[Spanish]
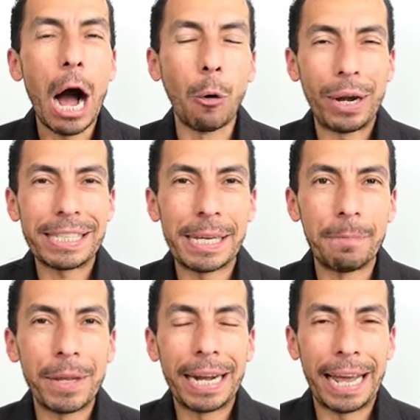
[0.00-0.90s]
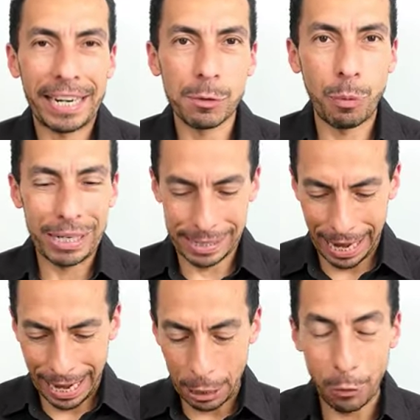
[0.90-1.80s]
Ahora sí, la
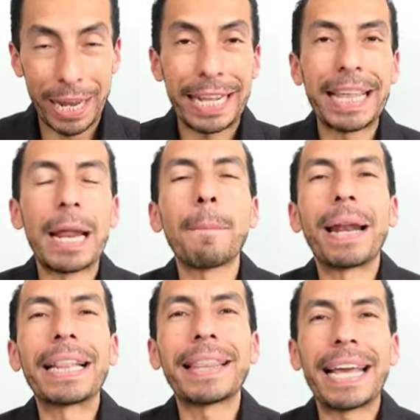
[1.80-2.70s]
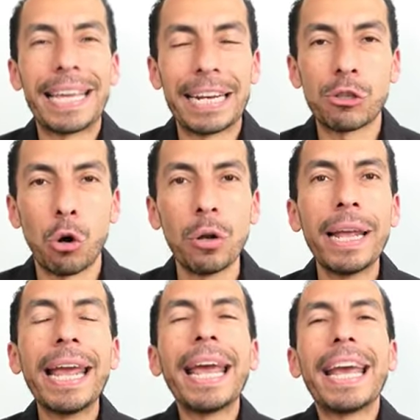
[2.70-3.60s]
respuesta, el origen de la planta de
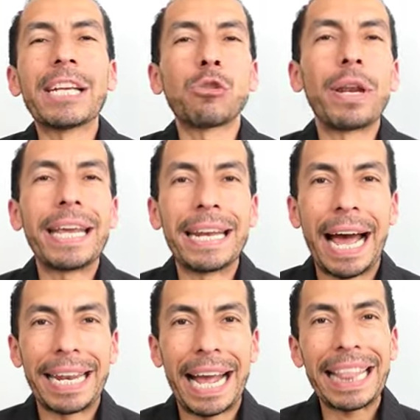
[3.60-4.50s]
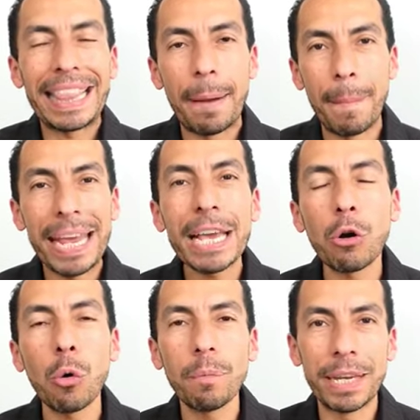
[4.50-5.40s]
girasol es originaria de
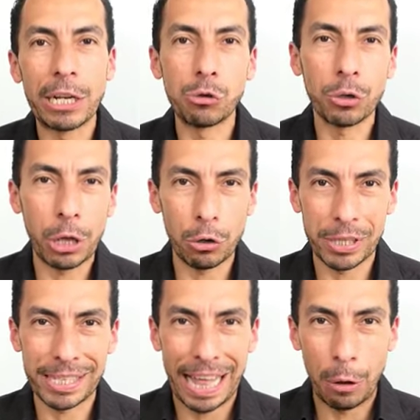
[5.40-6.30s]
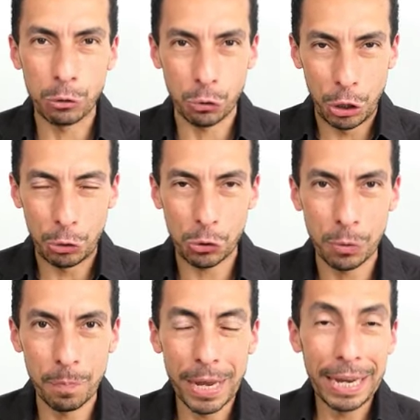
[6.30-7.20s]
México y el sur de los Estados
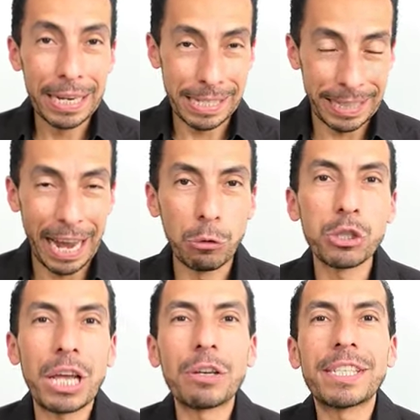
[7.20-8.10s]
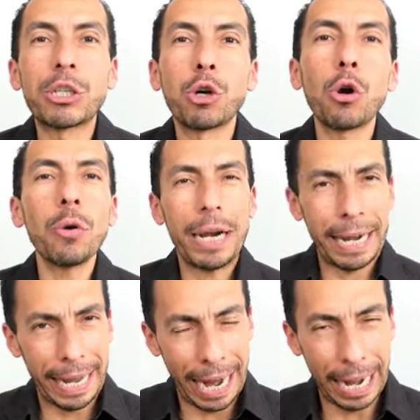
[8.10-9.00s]
Unidos. Si te ha gustado este short,
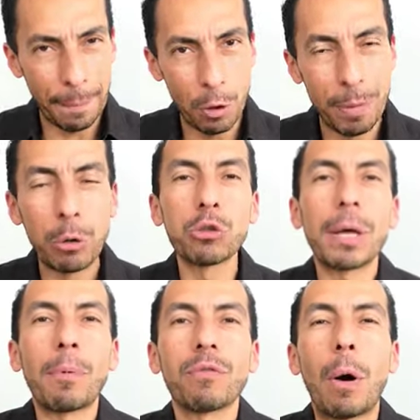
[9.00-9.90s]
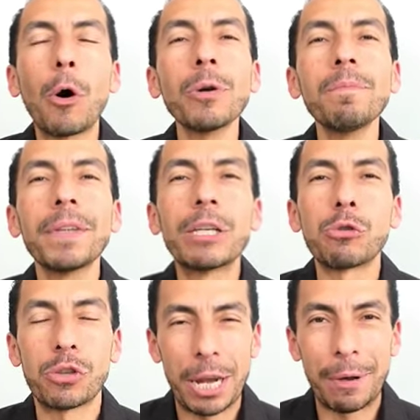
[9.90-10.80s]
regálame un me gusta por favor
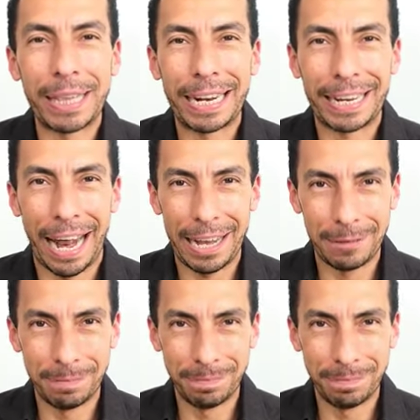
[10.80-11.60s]
y suscríbete al canal.